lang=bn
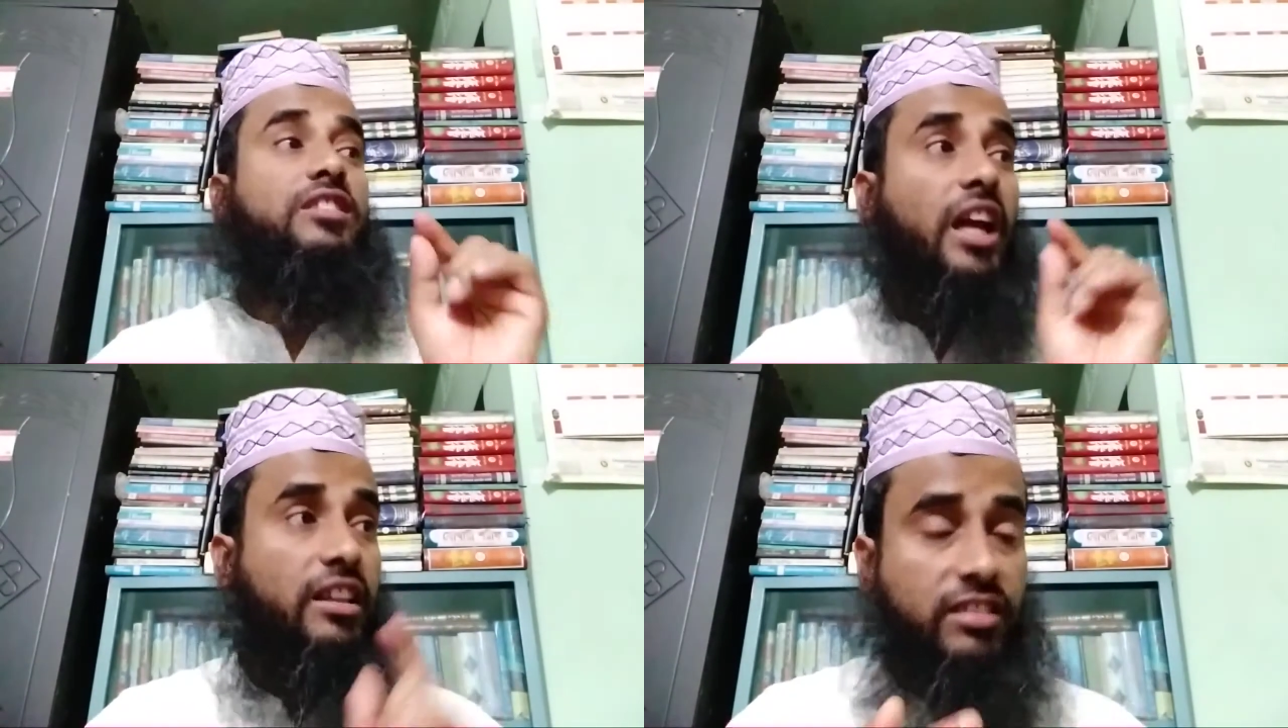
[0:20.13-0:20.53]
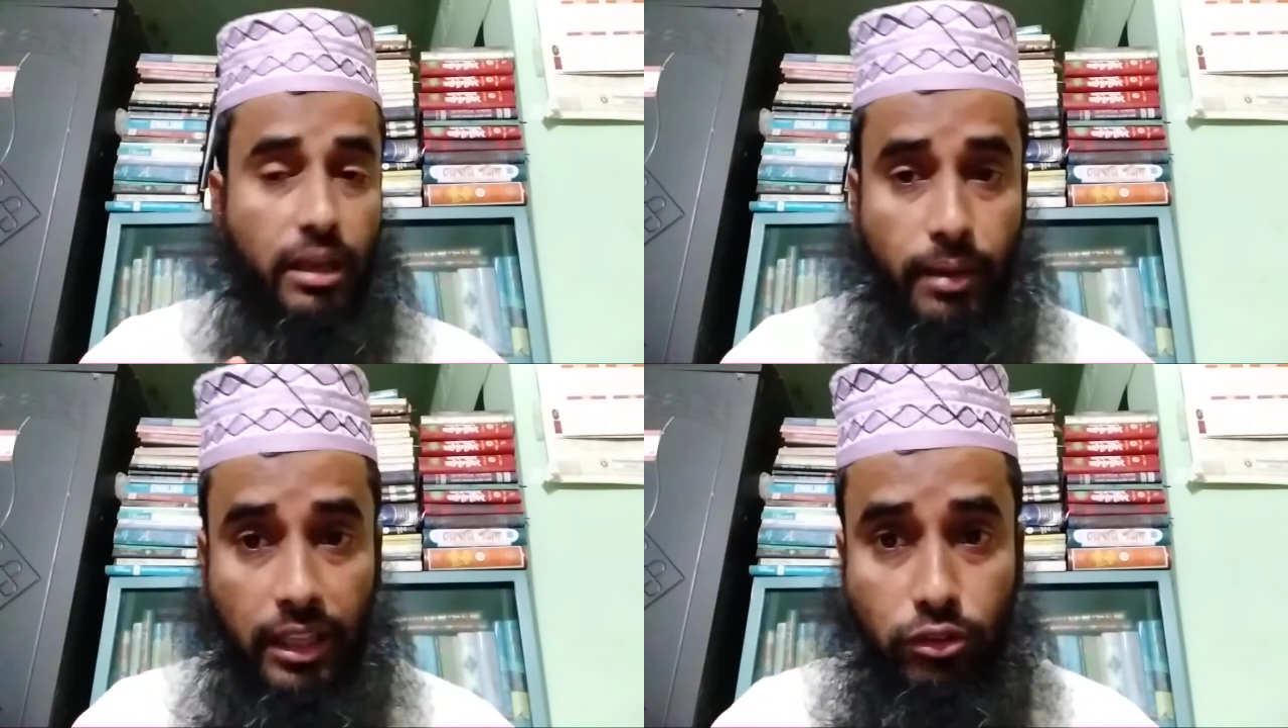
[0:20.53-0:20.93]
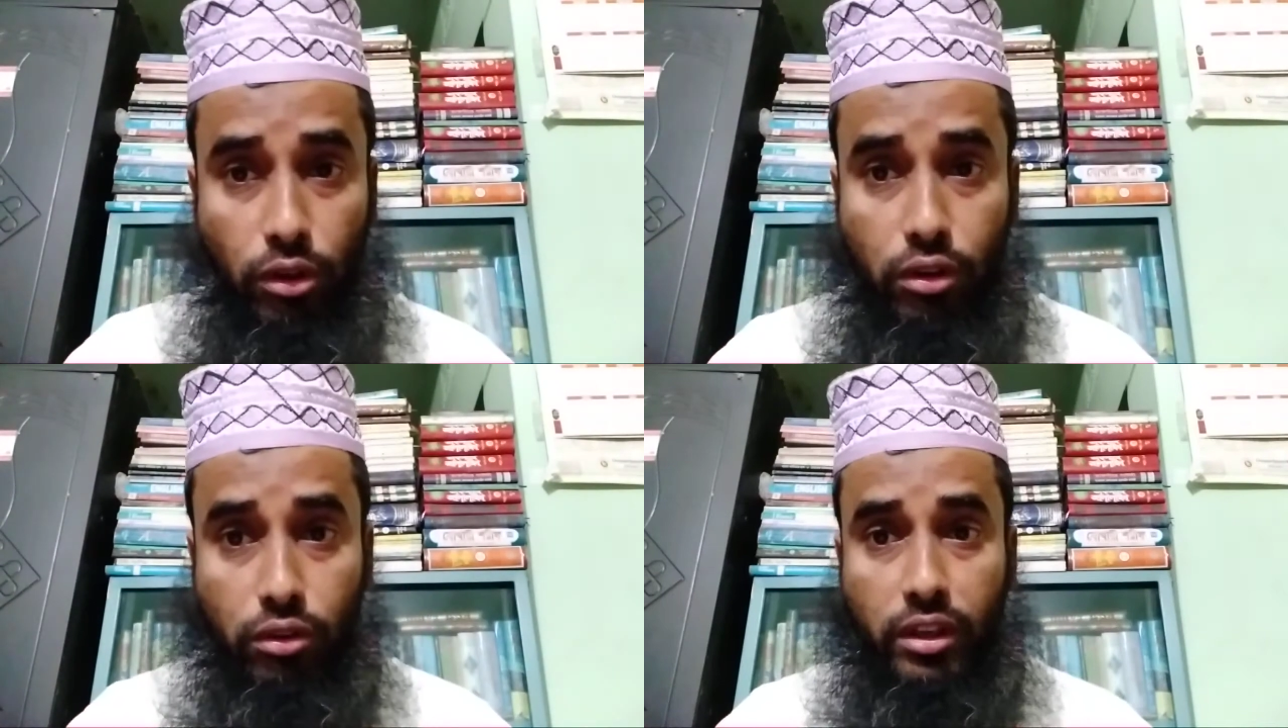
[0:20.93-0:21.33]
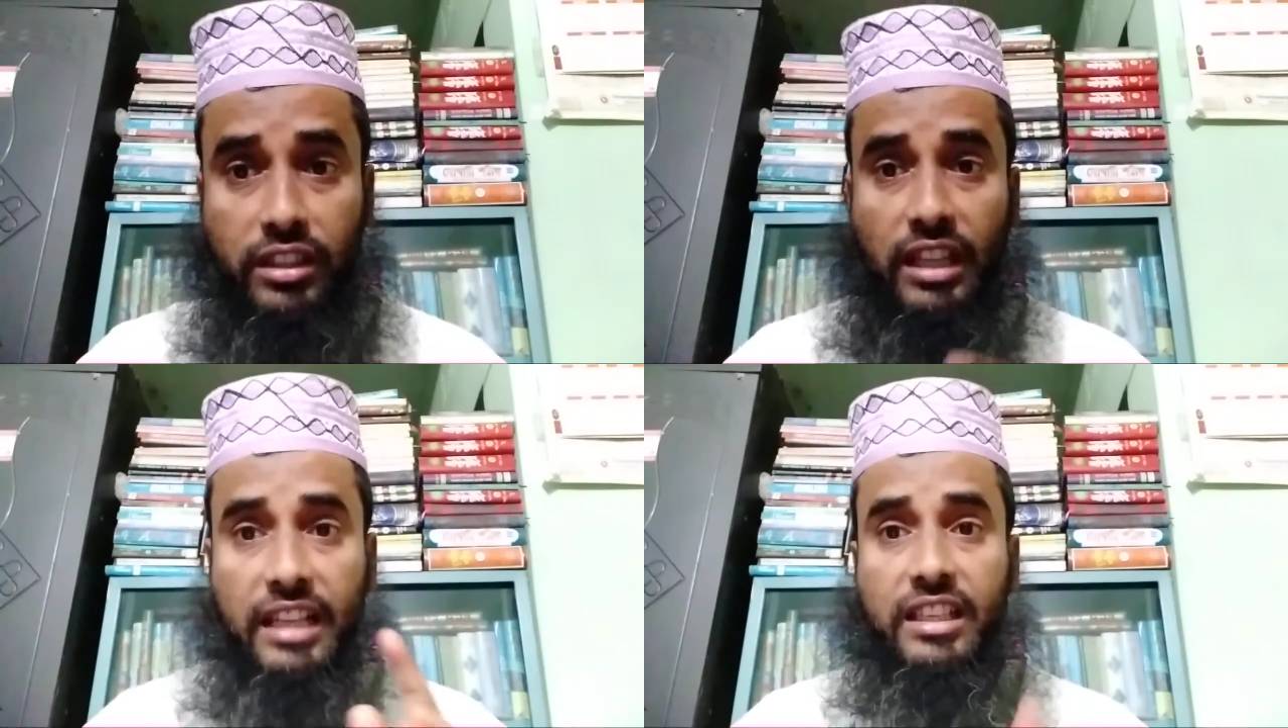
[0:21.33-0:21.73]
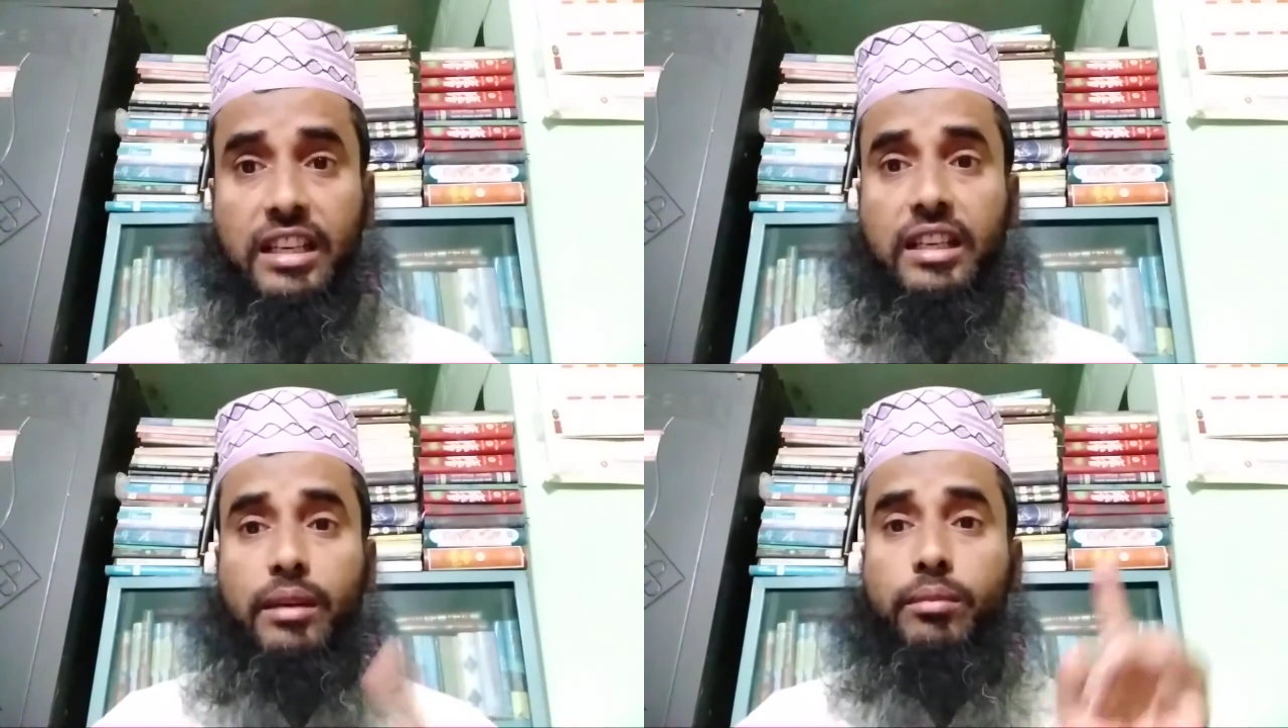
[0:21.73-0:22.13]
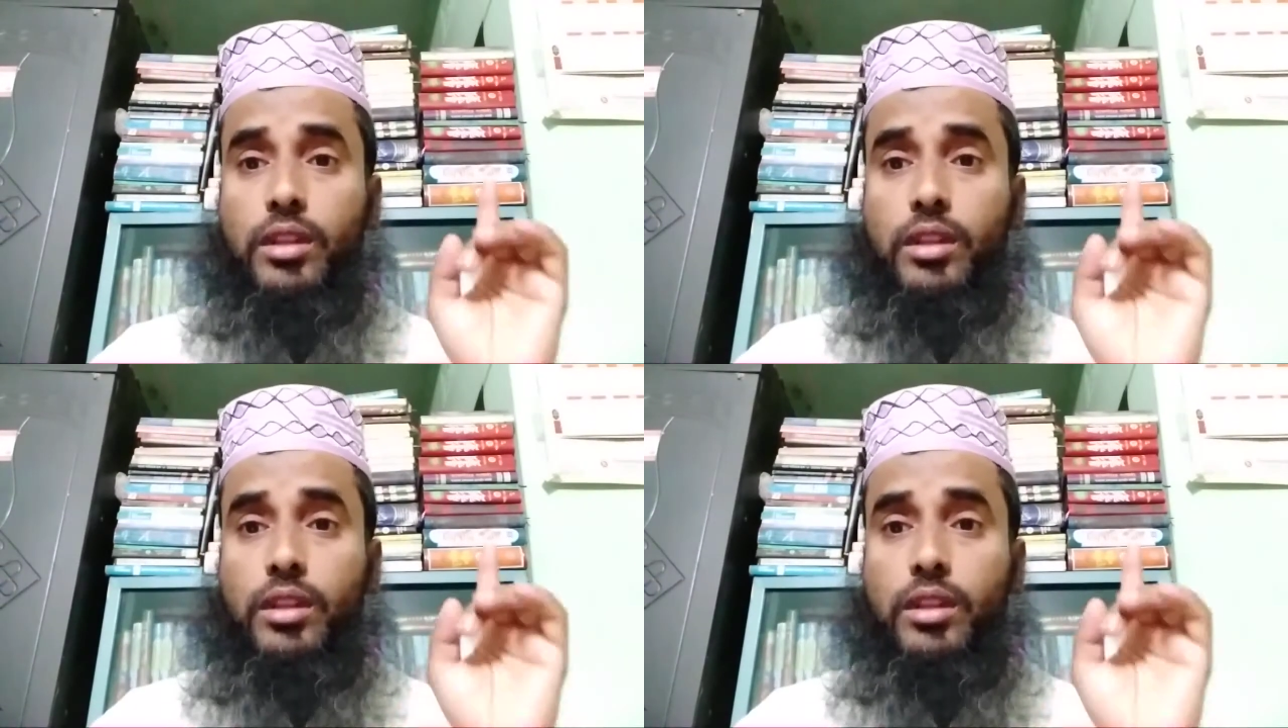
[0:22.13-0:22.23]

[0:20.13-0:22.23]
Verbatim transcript: যারা ইসলামে আন্দোলন করে তাদেরকে